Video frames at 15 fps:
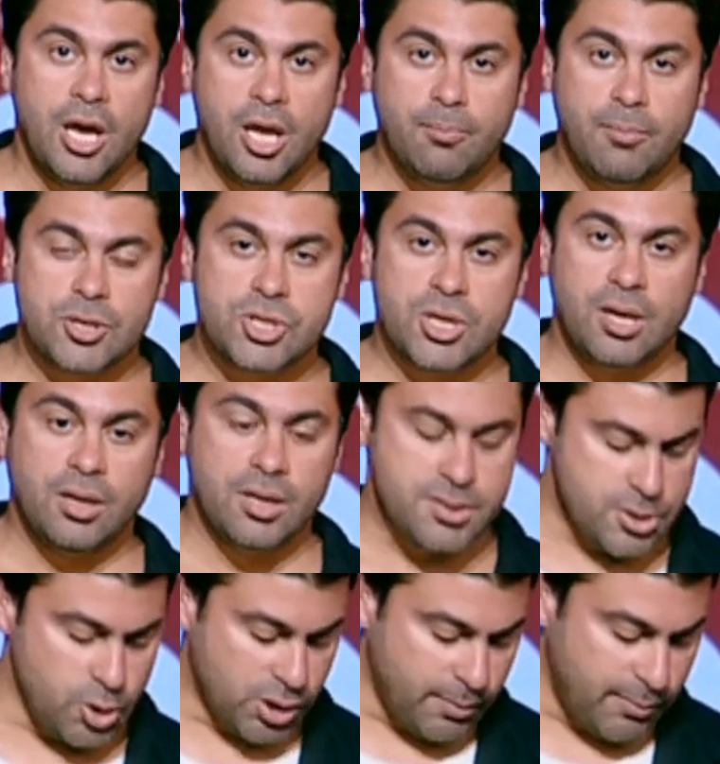الماتش
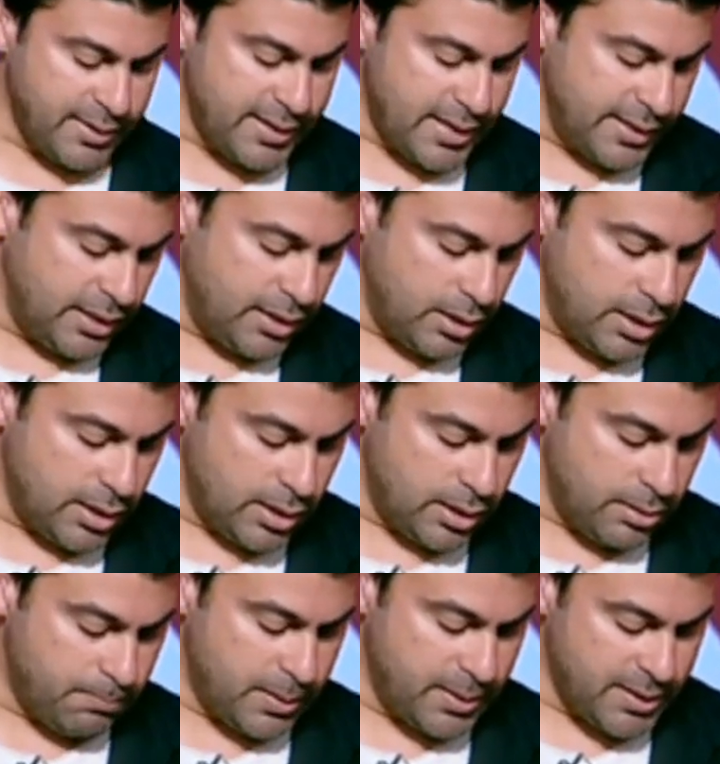خلاص يعتبر يعني
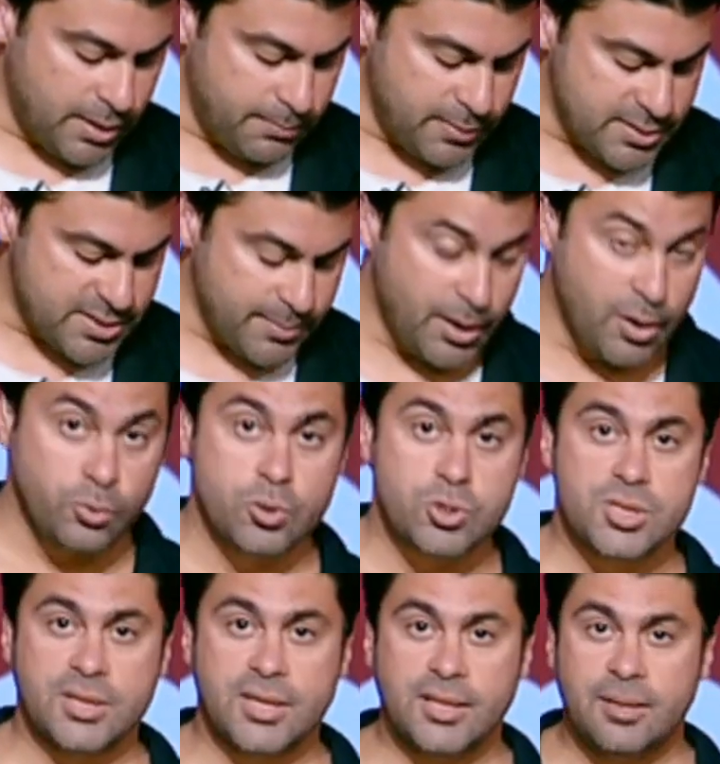آه، بدا من سبعة
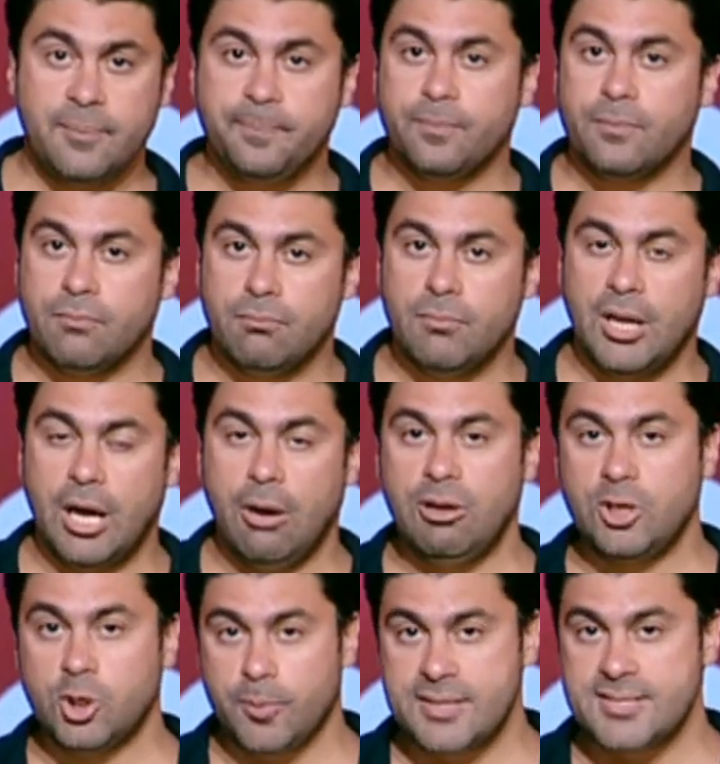ونص كده من
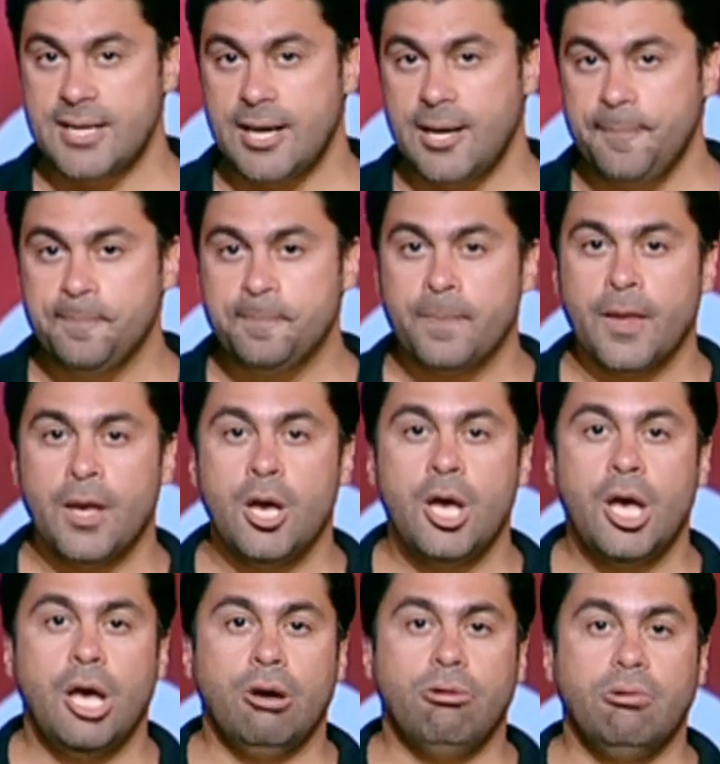حوالي ربع ساعه
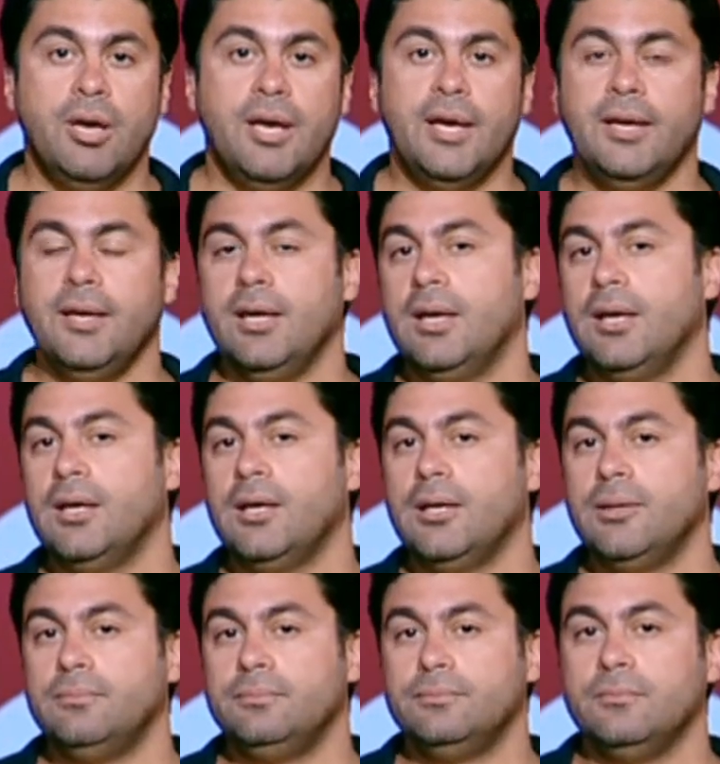
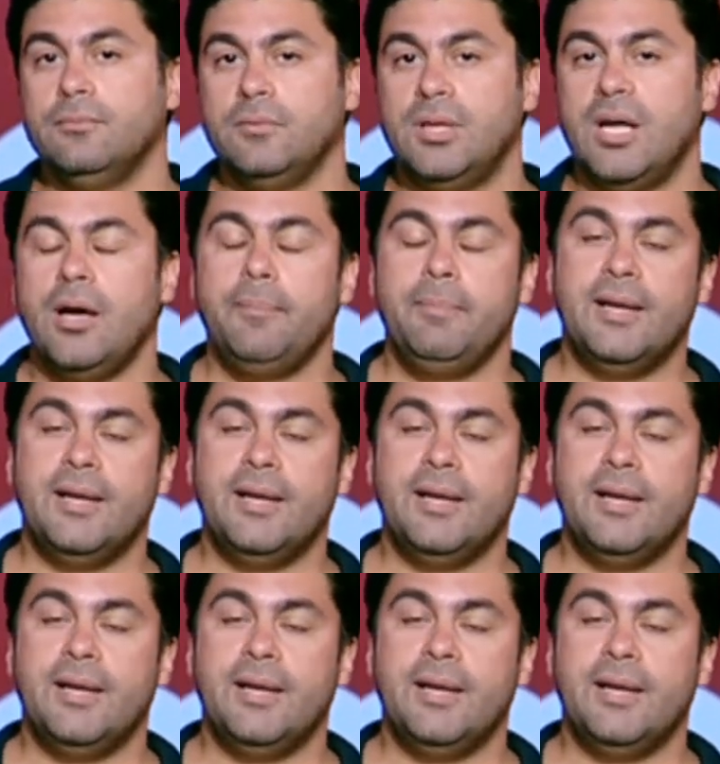وده